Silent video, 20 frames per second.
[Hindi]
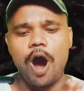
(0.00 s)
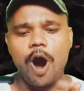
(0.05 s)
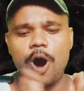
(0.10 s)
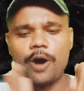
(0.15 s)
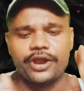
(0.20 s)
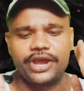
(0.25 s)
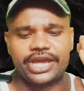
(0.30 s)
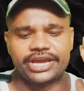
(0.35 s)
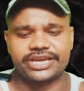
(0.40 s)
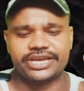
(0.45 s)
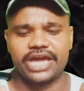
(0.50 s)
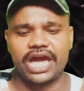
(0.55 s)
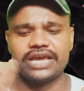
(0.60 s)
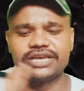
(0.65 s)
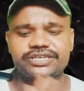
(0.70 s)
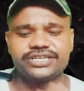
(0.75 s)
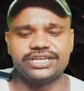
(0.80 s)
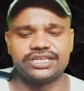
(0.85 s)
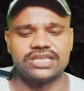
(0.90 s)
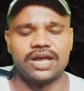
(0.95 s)
और 21
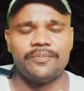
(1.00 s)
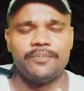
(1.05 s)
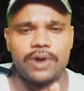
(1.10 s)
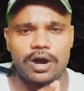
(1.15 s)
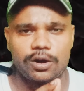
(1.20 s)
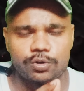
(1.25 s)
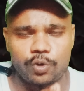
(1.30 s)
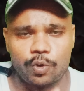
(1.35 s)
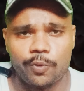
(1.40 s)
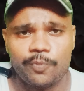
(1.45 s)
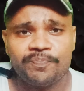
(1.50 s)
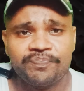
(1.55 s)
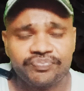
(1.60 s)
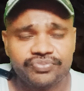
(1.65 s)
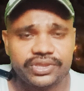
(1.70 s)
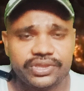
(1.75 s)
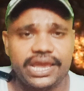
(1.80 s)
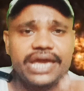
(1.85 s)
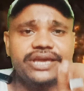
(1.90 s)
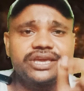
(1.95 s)
सितंबर को
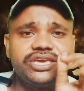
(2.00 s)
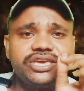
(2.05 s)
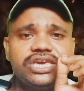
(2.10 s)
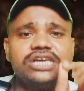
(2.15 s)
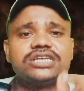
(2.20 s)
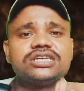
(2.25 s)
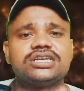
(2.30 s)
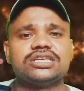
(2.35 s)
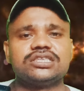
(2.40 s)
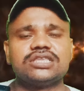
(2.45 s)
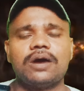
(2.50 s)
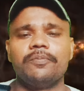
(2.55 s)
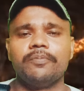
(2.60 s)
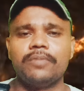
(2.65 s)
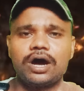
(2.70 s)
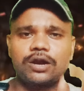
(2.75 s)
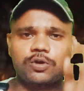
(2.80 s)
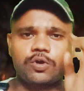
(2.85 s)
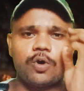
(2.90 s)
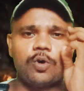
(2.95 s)
21
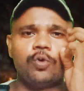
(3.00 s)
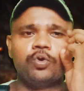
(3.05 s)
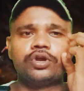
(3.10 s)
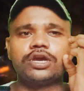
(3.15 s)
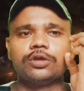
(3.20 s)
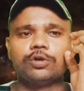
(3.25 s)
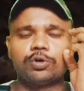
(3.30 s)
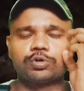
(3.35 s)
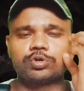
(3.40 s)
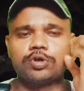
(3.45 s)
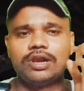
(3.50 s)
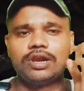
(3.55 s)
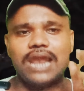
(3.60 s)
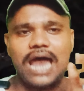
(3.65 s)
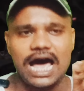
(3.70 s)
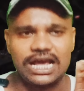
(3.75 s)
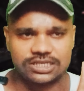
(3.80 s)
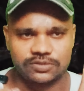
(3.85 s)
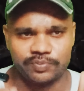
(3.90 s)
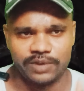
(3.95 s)
सितंबर को उनकी दोस्तों
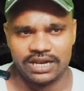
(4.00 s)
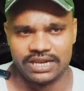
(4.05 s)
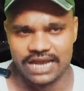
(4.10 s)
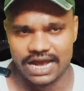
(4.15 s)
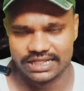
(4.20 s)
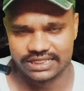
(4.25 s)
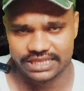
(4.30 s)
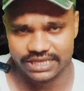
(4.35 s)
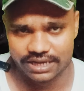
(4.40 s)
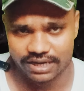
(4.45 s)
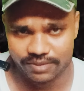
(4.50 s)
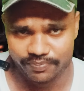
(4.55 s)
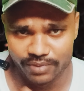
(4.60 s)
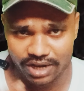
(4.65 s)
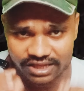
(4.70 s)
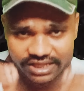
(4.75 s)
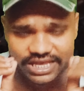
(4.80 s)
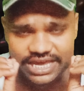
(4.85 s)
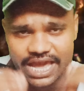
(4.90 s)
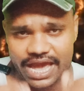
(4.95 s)
लाश मिल जाती
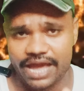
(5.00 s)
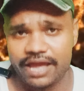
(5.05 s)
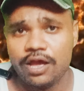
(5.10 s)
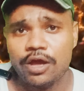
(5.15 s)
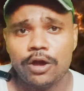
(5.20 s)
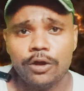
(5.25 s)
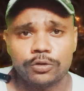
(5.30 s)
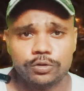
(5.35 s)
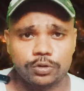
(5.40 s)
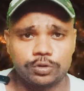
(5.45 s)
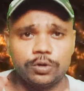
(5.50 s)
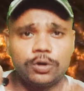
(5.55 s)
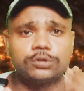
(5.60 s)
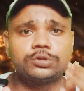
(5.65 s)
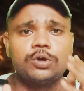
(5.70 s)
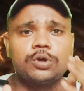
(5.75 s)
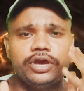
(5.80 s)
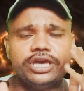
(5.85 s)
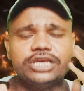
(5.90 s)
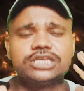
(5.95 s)
मिलती है तो
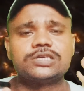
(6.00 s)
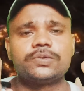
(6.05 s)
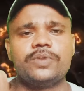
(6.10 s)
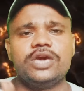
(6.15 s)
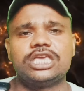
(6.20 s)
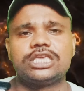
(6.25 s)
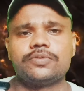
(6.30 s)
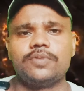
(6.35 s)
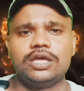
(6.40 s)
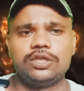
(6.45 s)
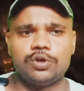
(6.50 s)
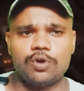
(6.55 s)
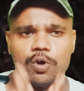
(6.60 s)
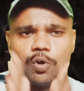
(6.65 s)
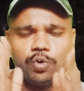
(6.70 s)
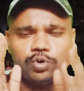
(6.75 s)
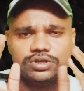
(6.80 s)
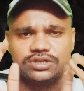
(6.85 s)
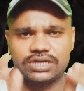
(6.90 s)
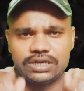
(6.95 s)
दोस्तों इस बीच में जो
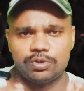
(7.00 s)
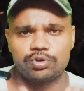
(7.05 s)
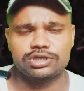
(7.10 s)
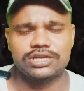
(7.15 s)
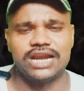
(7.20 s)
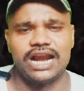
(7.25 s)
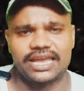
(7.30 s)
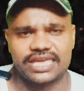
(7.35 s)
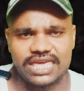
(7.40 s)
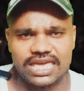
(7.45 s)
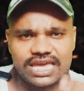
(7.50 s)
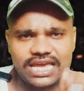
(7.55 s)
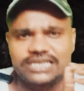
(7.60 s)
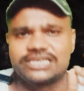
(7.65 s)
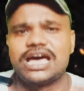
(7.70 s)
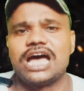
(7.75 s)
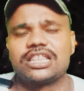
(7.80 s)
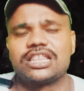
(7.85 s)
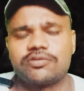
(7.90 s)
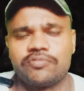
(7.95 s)
उस उस लड़की के
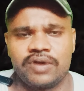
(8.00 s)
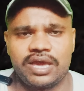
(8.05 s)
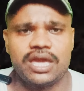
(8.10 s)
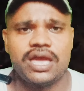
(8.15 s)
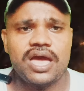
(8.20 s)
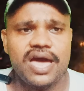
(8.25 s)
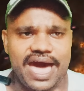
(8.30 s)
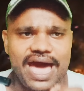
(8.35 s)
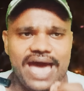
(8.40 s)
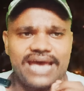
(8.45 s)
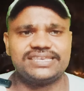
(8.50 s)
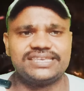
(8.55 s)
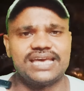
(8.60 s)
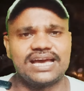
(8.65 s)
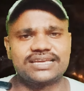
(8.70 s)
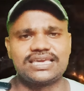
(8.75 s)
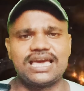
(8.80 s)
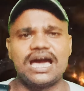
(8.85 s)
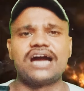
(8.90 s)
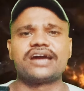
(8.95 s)
साथ में ऐसा
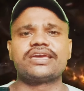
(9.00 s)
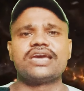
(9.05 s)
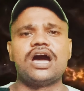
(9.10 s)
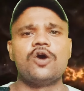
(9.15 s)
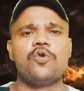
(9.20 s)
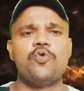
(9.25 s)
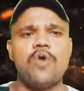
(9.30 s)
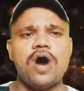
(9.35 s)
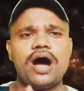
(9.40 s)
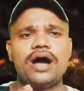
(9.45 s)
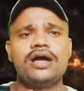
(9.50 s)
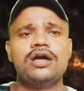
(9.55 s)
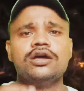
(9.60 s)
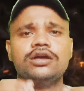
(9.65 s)
क्या क्या हुआ